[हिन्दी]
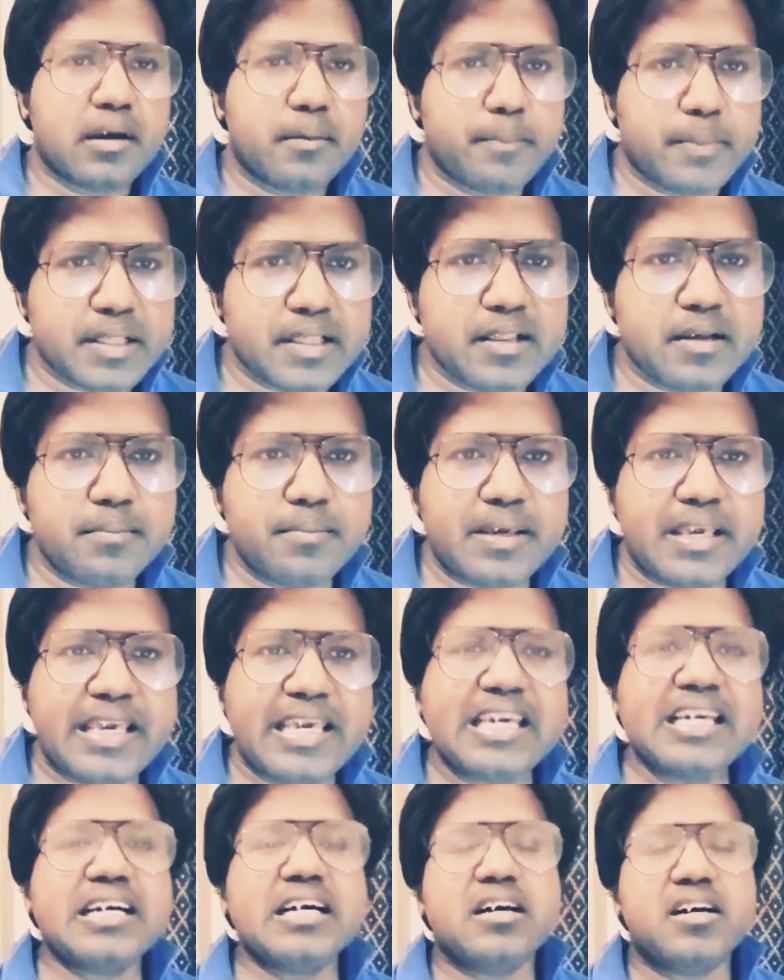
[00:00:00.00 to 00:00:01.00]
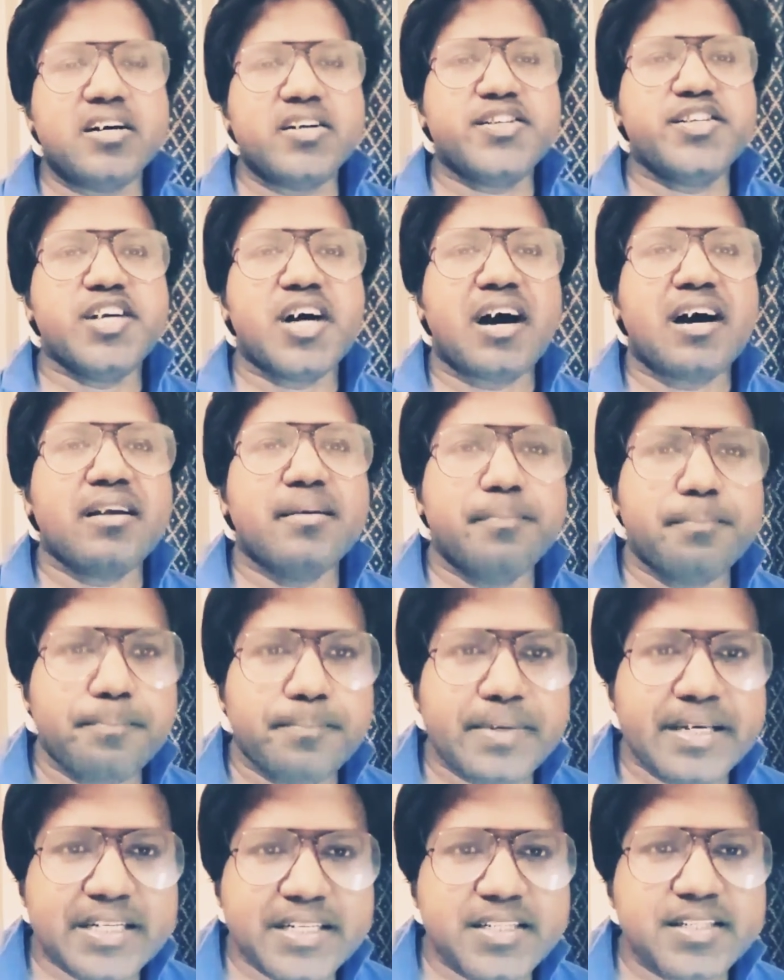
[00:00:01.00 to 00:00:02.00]
मतलब एक हज़ार
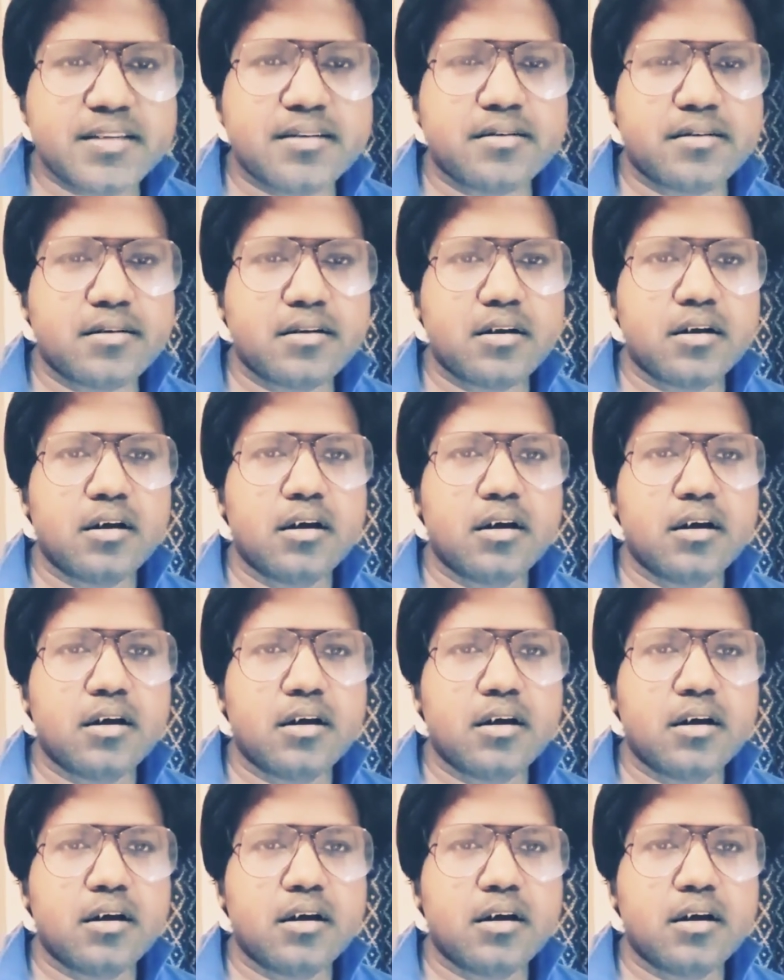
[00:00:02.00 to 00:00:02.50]
मीटर